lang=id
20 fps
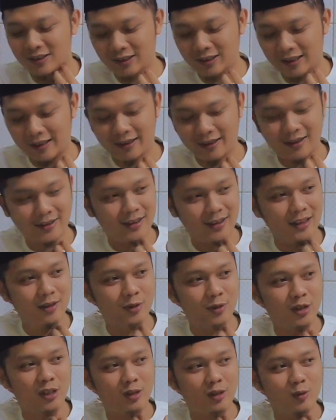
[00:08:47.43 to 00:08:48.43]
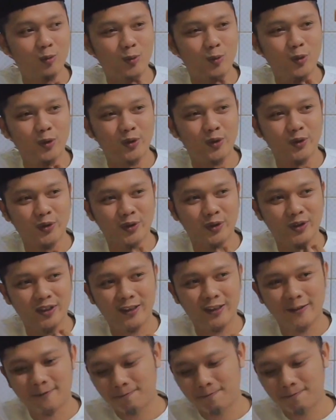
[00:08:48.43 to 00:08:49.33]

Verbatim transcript: leher saya bisa terputus